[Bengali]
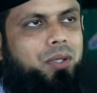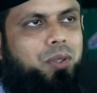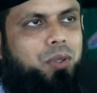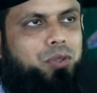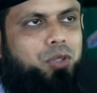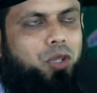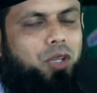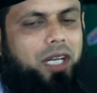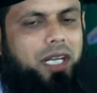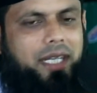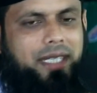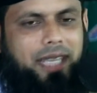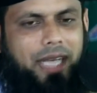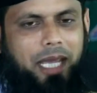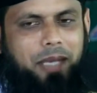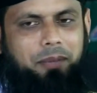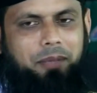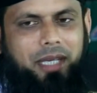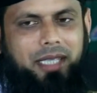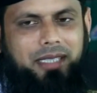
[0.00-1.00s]
গোসলের
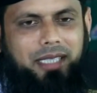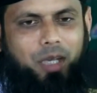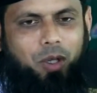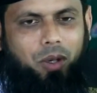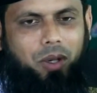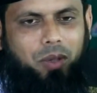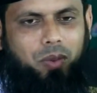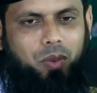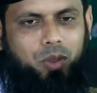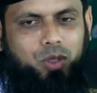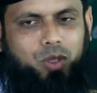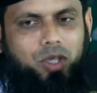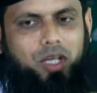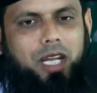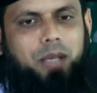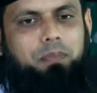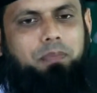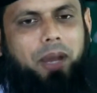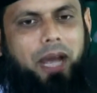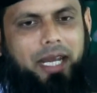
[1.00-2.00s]
টাইমে যে
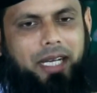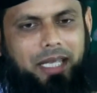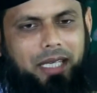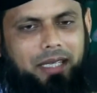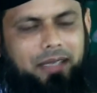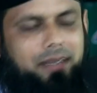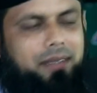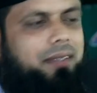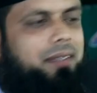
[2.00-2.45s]
গোসলের পানি